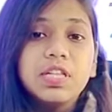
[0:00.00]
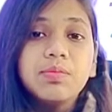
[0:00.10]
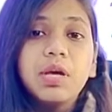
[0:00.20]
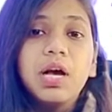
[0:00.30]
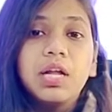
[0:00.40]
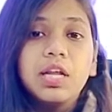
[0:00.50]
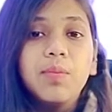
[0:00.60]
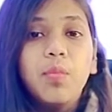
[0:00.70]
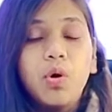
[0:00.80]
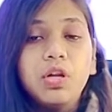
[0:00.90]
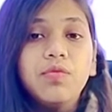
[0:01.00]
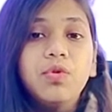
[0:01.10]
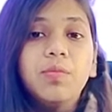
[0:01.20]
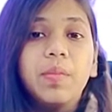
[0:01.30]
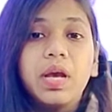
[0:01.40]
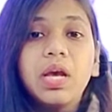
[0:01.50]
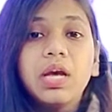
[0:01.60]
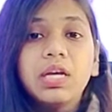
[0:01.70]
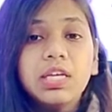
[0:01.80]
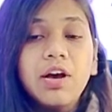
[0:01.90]
असलम के गाने बॉलीवुड में
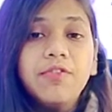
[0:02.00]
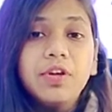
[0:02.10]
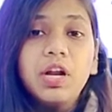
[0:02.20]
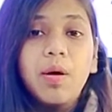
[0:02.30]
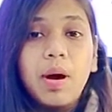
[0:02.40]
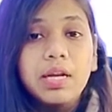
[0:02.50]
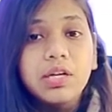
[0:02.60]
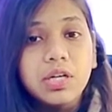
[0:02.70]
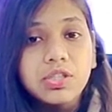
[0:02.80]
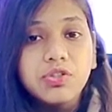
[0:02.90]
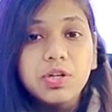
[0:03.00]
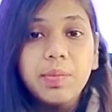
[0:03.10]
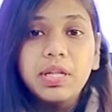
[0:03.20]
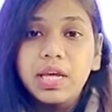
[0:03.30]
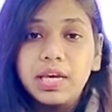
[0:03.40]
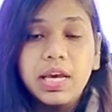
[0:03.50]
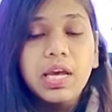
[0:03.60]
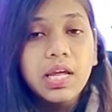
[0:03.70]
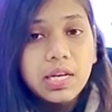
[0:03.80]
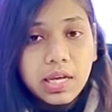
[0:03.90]
या फिर हमारी इंडस्ट्री में
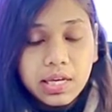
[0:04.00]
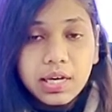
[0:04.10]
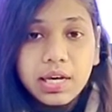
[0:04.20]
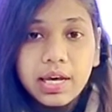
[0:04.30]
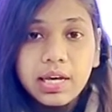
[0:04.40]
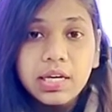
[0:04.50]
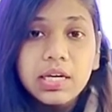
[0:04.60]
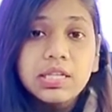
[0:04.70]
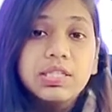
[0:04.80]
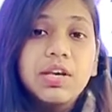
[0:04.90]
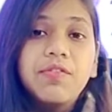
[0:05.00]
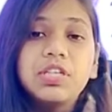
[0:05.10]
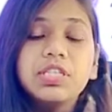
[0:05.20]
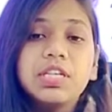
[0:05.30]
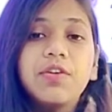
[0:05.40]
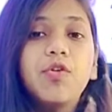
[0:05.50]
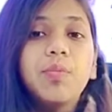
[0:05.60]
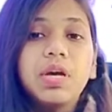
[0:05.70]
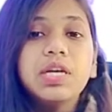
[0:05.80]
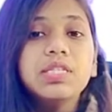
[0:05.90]
देखे नहीं गए हैं जिसकी वजह से वो
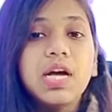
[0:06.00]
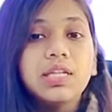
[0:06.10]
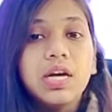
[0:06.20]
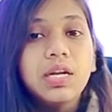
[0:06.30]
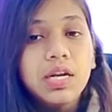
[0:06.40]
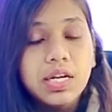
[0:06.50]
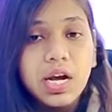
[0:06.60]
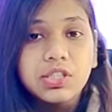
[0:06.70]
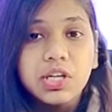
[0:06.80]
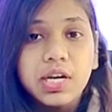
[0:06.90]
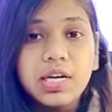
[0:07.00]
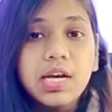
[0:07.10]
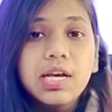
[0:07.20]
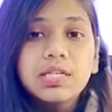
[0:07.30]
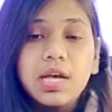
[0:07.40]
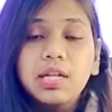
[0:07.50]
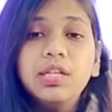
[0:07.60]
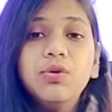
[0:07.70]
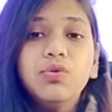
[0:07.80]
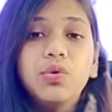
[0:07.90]
बेहद ज़्यादा निराश है
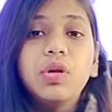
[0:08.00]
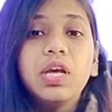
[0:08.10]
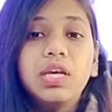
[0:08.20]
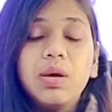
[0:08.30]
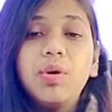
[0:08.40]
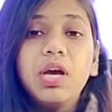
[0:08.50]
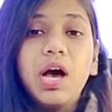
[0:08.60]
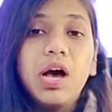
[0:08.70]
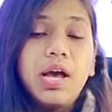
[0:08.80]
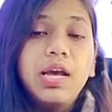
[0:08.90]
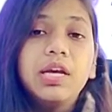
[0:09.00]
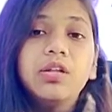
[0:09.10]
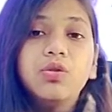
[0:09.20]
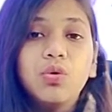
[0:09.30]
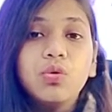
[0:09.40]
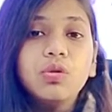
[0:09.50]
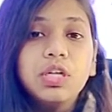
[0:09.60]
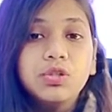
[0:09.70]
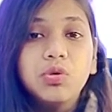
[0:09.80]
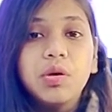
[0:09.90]
साथ ही उन्होंने ये भी कहा है कि दोनों
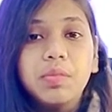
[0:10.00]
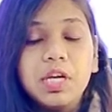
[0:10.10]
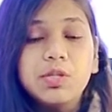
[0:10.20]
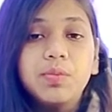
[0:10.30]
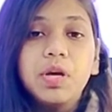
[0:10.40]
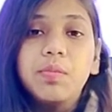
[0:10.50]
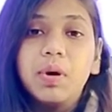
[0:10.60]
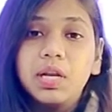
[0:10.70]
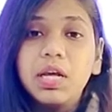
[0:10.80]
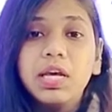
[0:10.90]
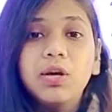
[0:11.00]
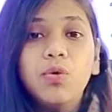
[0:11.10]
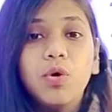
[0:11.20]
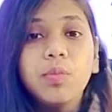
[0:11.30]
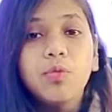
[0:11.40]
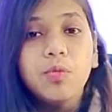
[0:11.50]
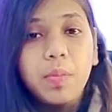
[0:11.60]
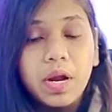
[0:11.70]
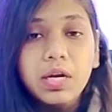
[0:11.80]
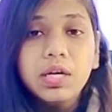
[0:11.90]
देशों के बीच में भले ही कोई
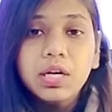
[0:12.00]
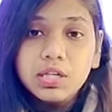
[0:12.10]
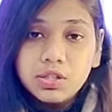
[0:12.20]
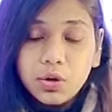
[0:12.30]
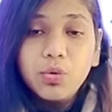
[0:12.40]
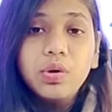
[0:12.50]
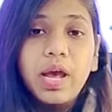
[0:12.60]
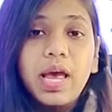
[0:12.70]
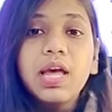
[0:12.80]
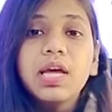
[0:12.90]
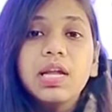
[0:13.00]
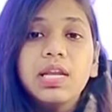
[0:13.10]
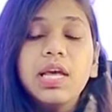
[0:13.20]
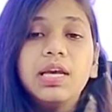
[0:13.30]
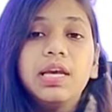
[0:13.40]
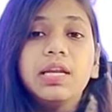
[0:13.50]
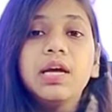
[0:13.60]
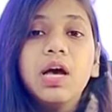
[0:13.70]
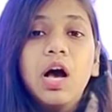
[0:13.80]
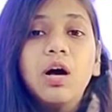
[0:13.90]
मुठभेड़ ज़रूर है
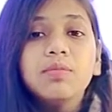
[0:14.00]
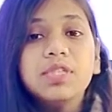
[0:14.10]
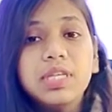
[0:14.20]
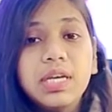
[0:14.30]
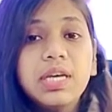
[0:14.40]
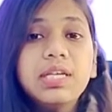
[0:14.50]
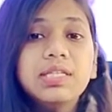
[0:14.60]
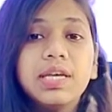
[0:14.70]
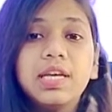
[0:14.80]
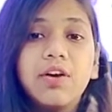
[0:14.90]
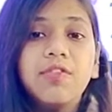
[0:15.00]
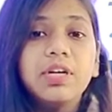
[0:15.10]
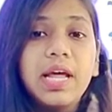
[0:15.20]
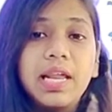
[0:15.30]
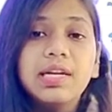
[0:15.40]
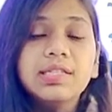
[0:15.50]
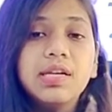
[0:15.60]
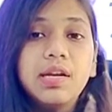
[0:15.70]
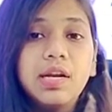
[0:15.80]
लेकिन हम सिंगिंग से या फिर टैलेंट से